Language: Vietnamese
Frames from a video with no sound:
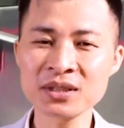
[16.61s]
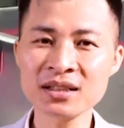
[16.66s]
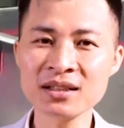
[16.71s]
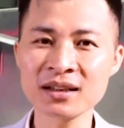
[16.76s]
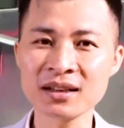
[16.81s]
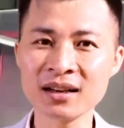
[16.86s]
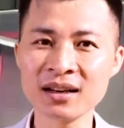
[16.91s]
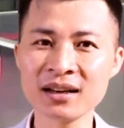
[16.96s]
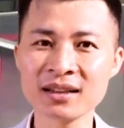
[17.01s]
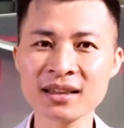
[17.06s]
tiếp
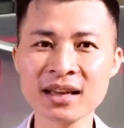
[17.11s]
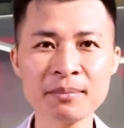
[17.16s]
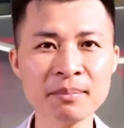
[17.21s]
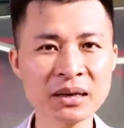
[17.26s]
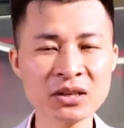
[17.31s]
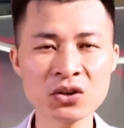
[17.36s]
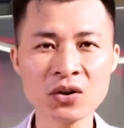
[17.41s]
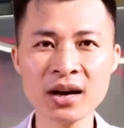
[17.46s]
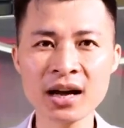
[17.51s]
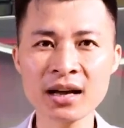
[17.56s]
cận với số
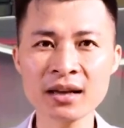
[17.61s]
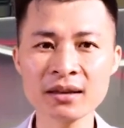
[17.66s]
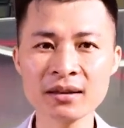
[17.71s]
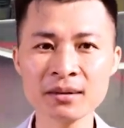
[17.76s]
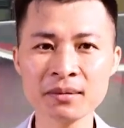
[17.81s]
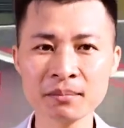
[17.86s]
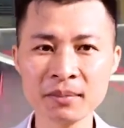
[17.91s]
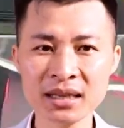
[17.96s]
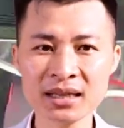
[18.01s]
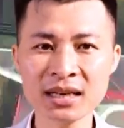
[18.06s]
đông người mua
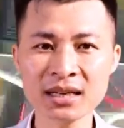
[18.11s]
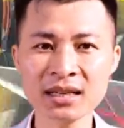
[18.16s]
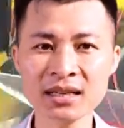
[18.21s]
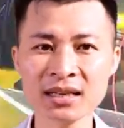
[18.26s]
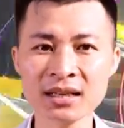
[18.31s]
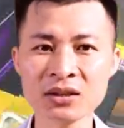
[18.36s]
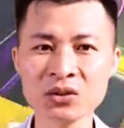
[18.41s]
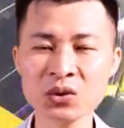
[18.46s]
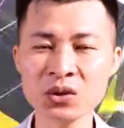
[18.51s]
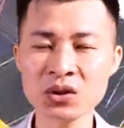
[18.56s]
ô tô tại
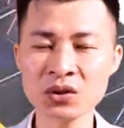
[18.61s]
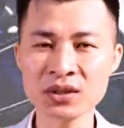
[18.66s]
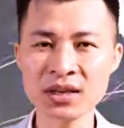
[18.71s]
Việt Nam.